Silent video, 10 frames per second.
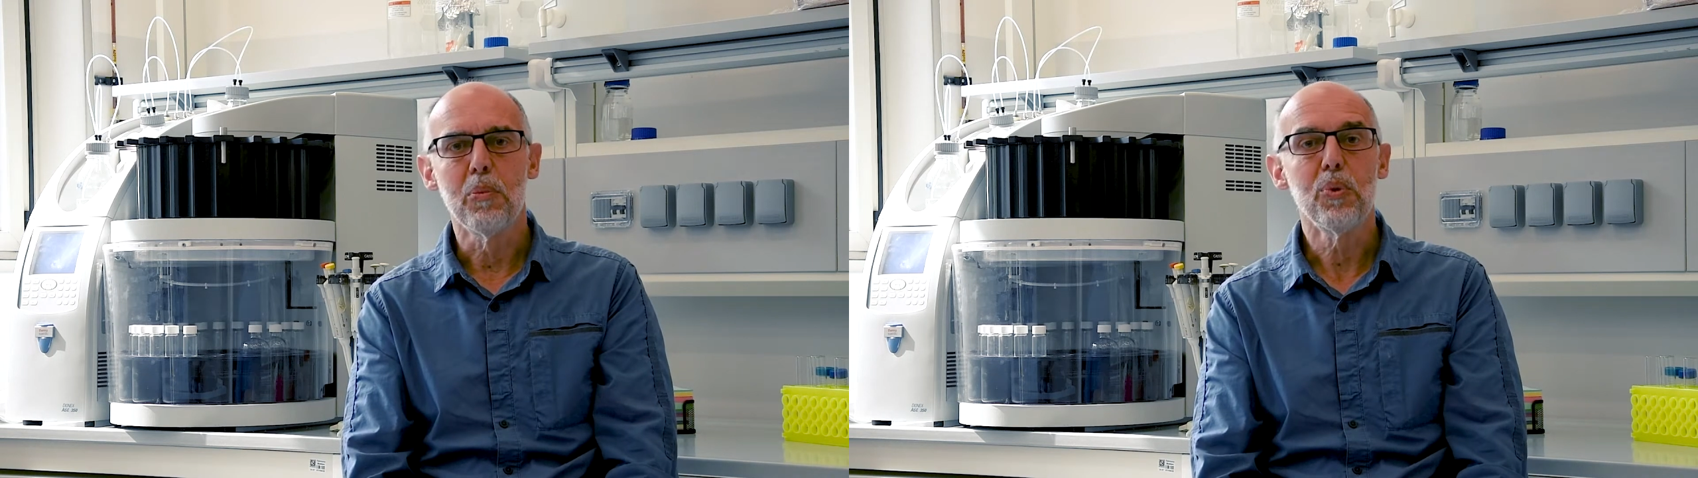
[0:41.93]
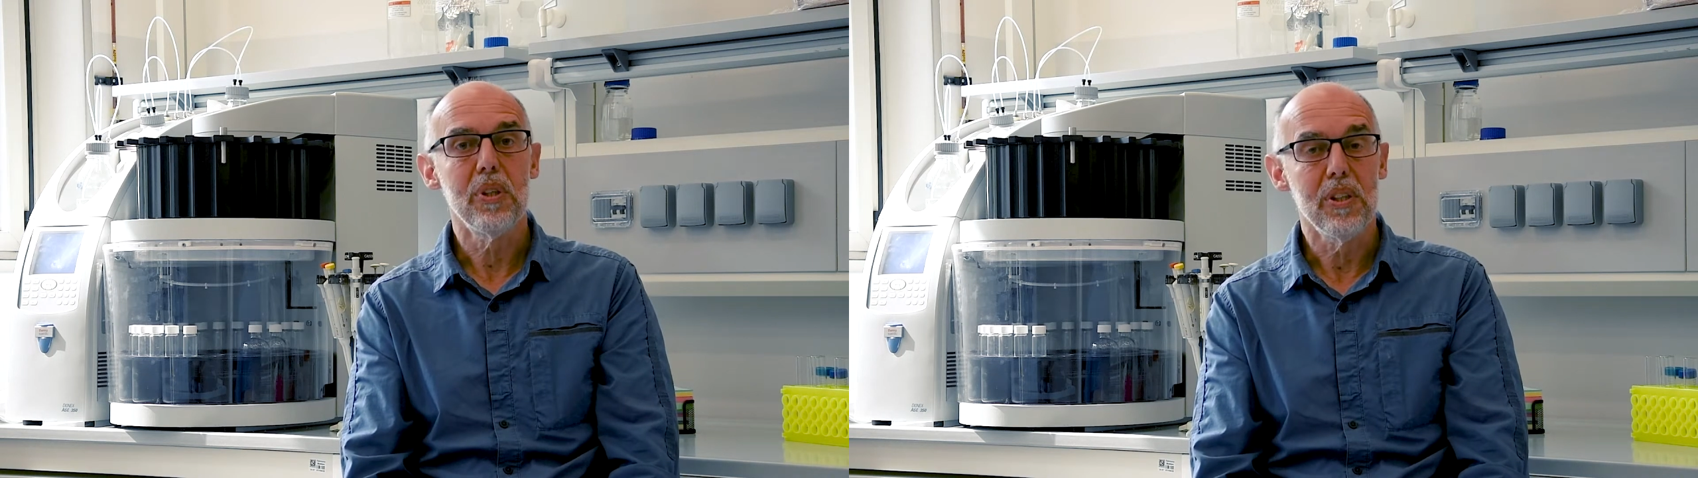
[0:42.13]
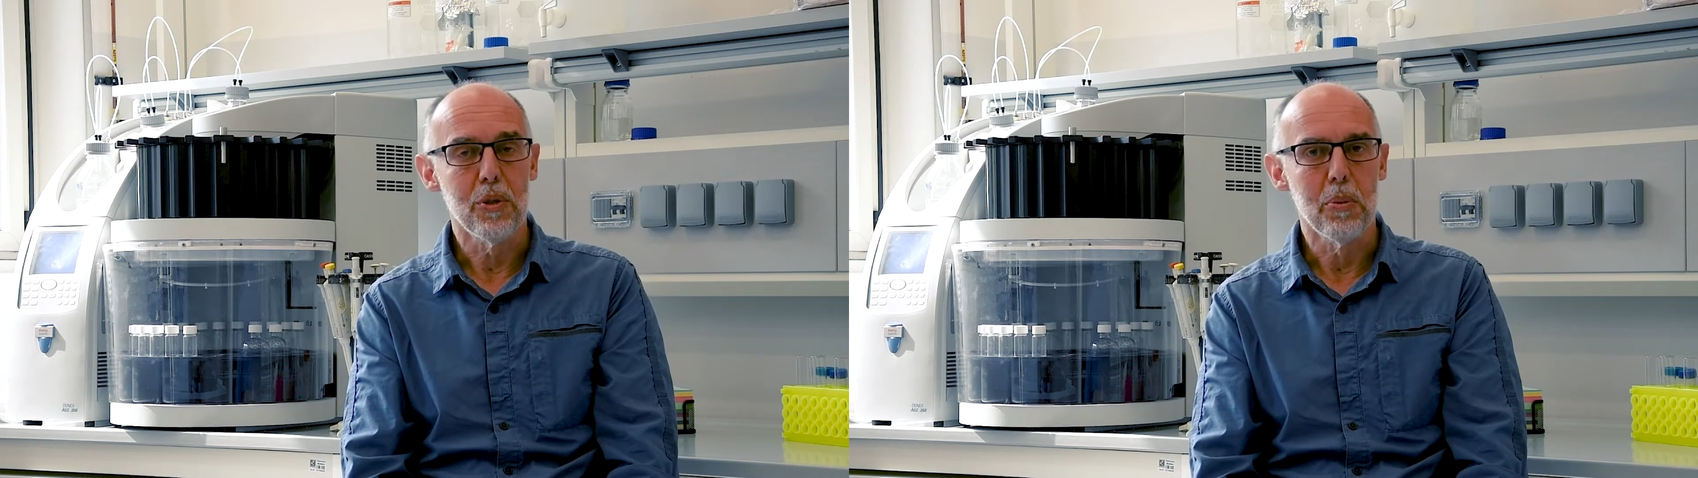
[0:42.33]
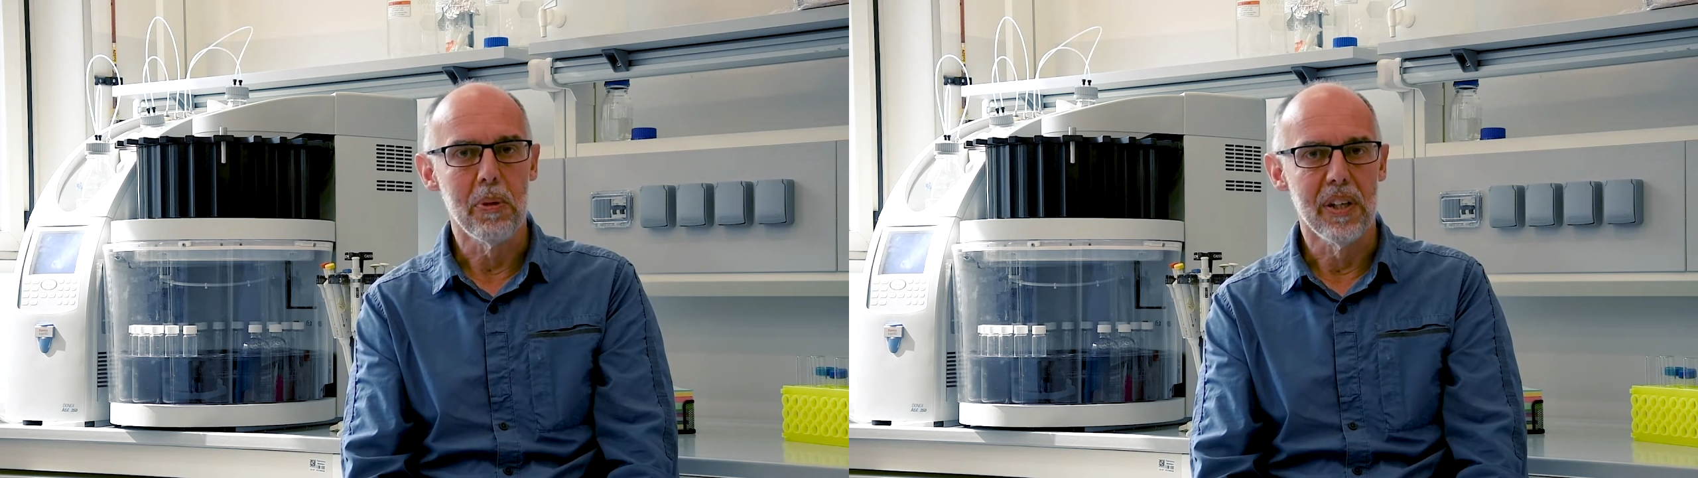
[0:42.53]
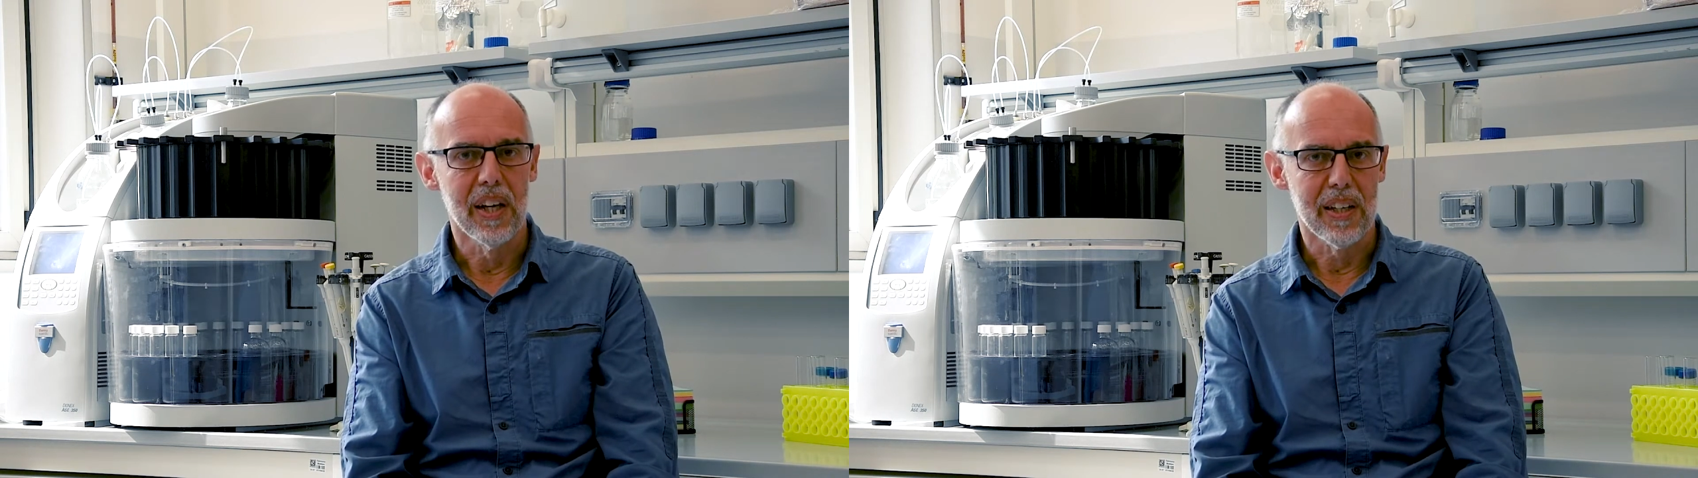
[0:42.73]

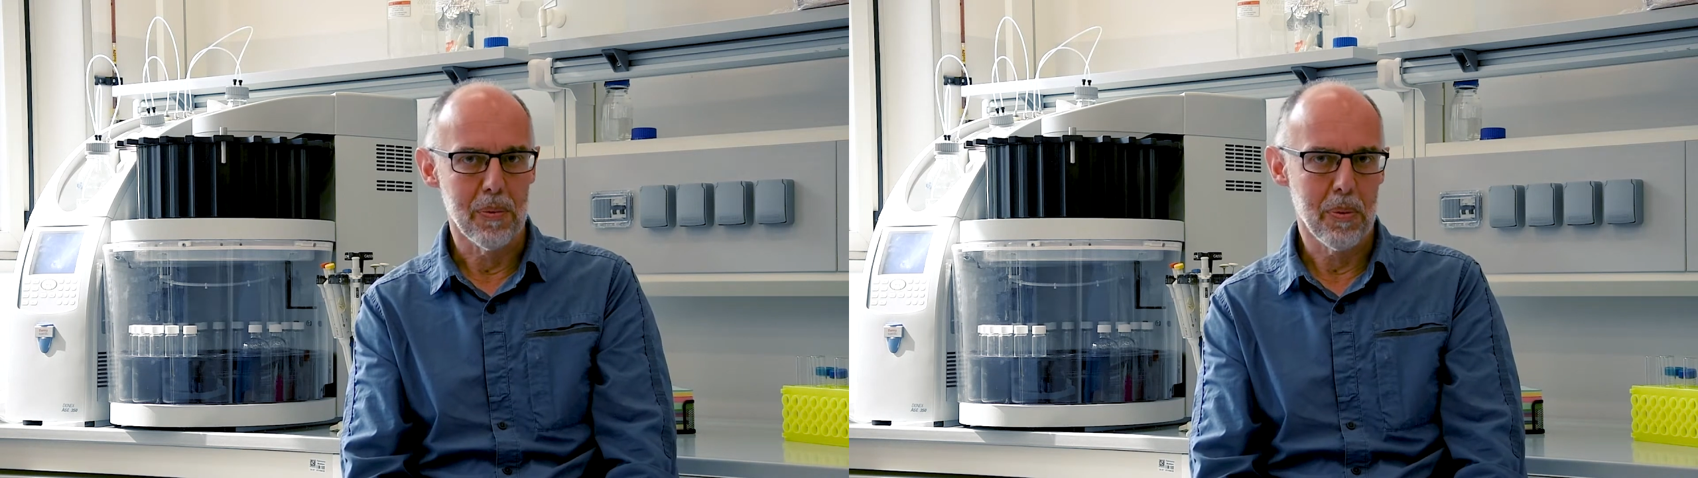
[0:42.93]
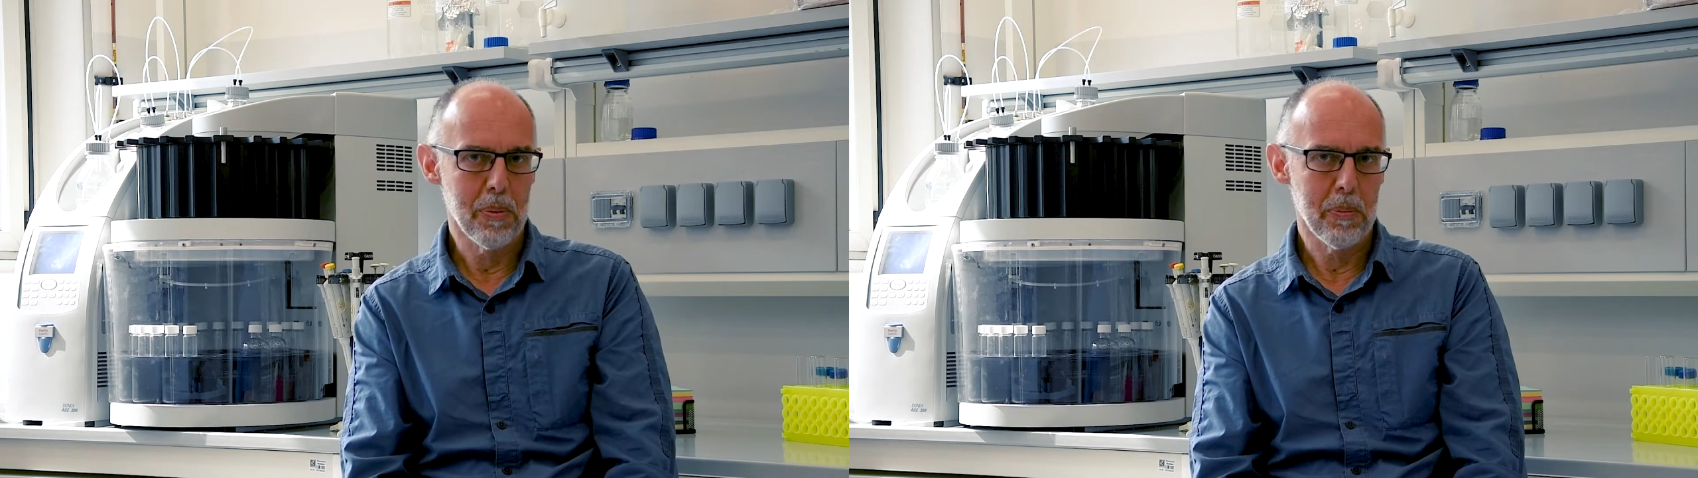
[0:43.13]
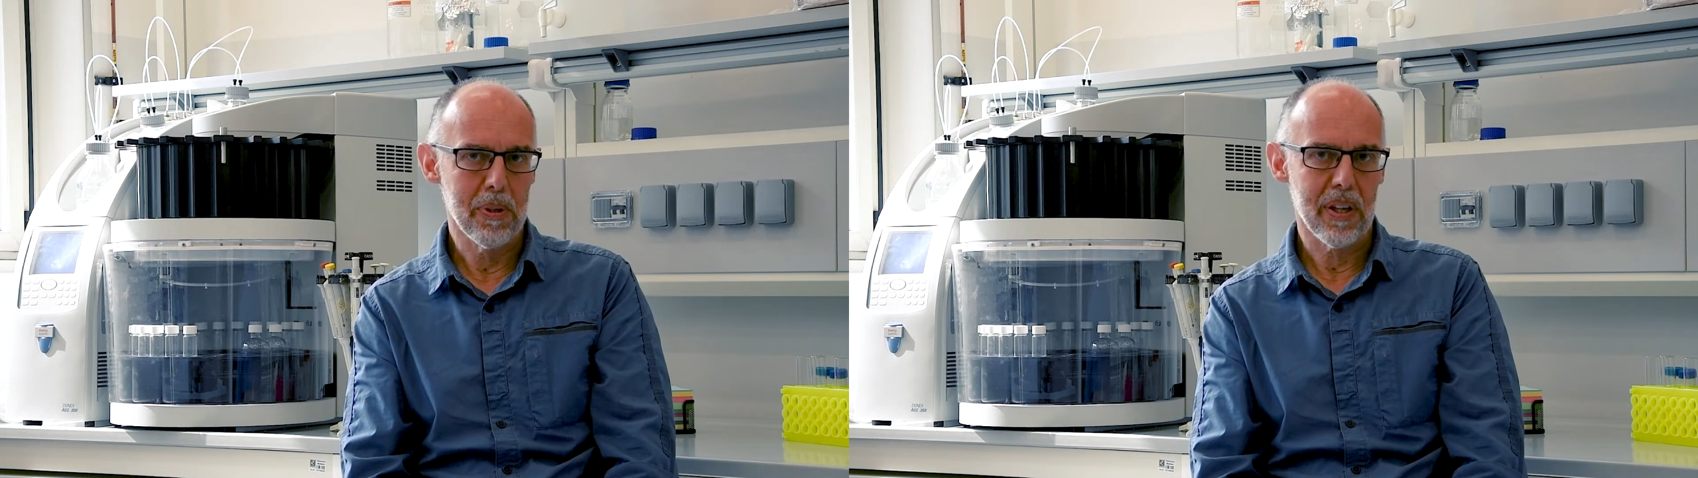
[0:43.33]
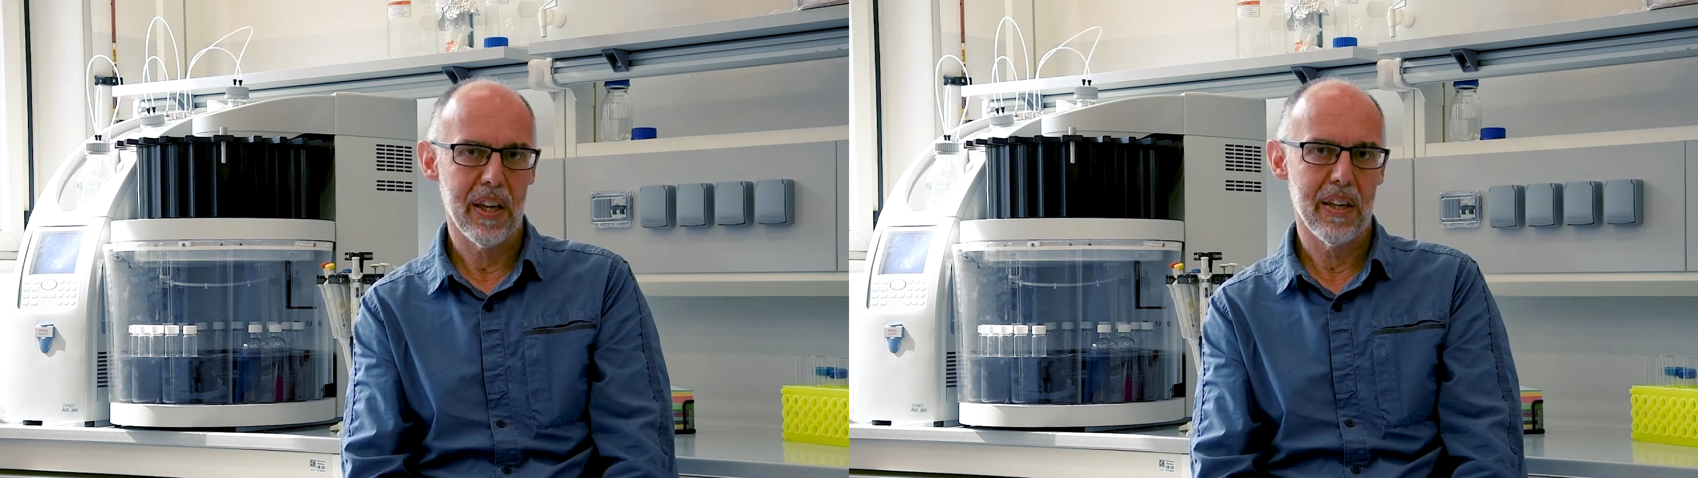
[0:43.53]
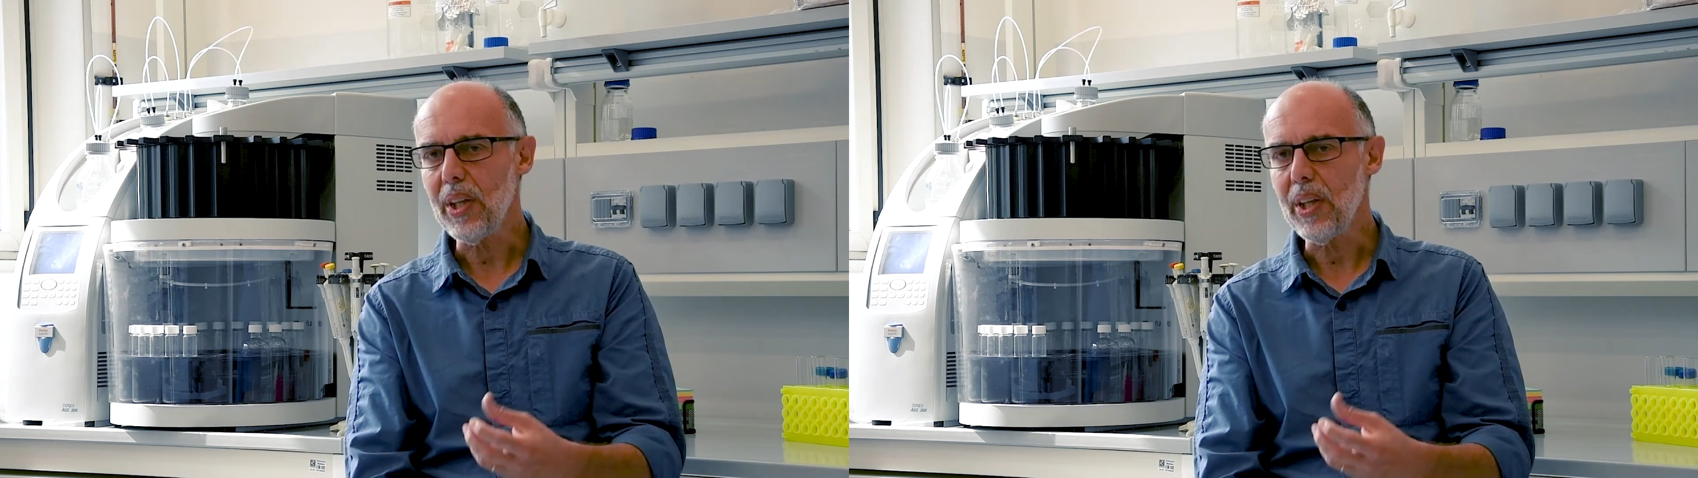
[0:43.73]
multidisciplinari, proprio perché